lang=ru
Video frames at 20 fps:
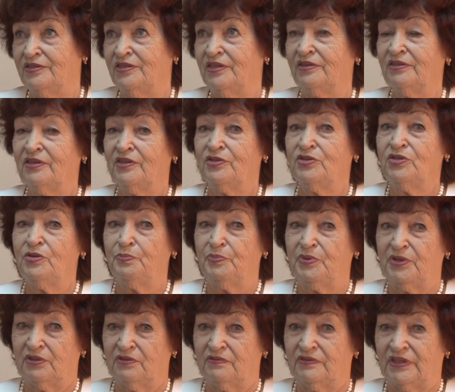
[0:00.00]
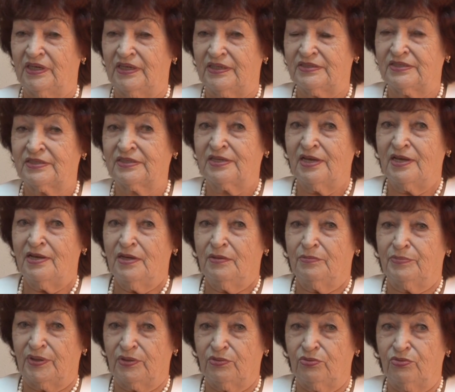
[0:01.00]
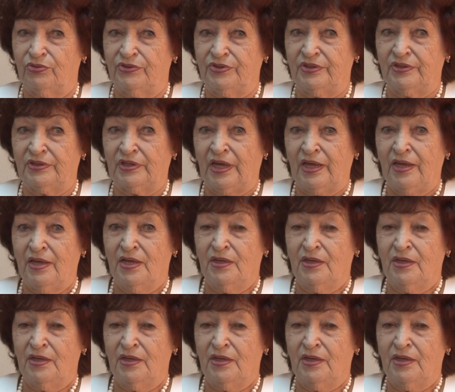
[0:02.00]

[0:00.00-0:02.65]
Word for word: она не первый раз проходит,